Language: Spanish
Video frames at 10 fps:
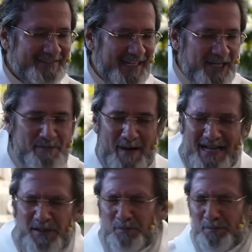Es
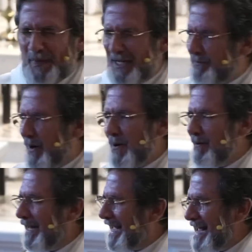más, es
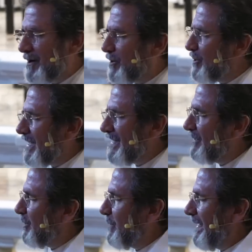probable que hayan cosas
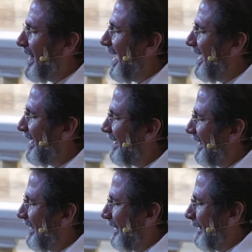en tu vida
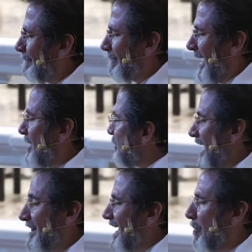que no sean de